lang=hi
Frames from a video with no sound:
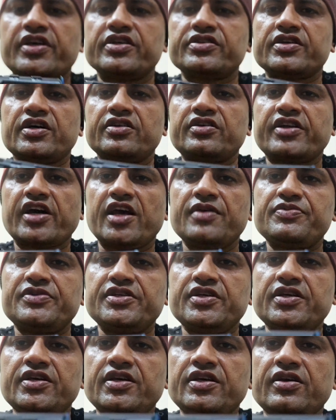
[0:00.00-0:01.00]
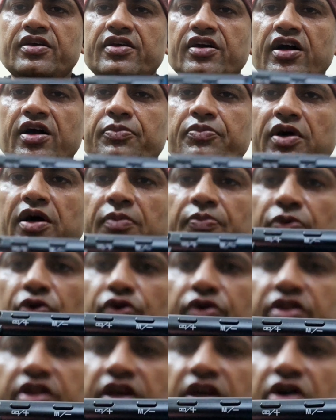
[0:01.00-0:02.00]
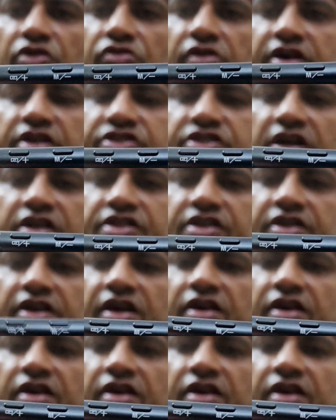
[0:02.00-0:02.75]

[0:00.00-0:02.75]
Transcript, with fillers: साथ टाइप सी आपका पोर्ट दिया हुआ है चार्जिंग के